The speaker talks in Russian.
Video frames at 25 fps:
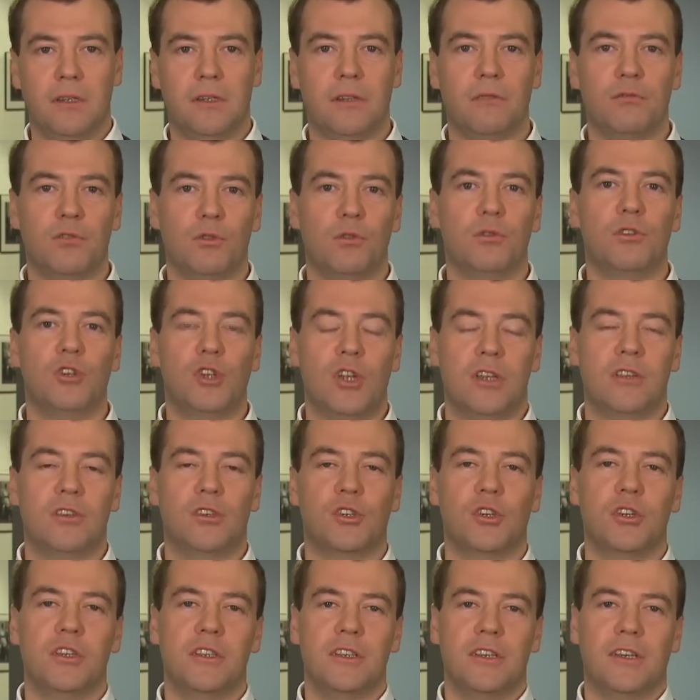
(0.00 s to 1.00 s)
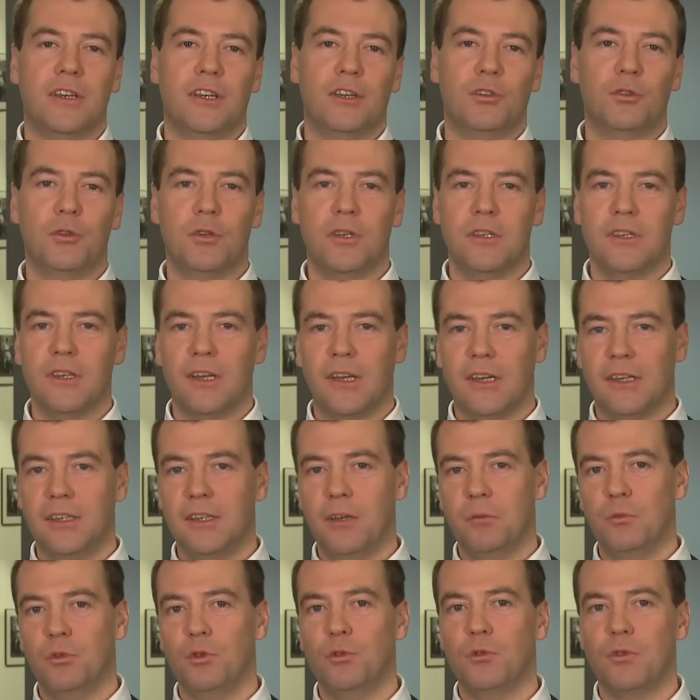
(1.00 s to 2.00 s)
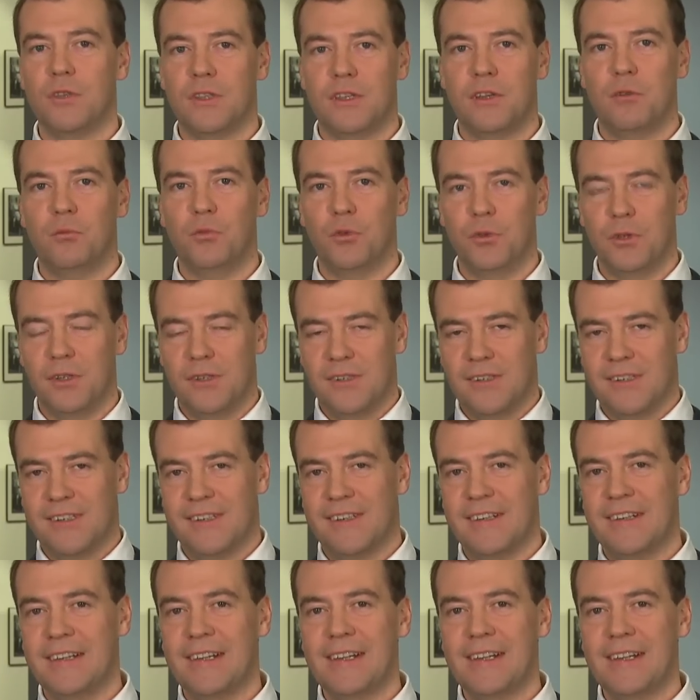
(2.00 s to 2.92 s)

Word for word: Это все часть жизни, которая никогда мною не забудется.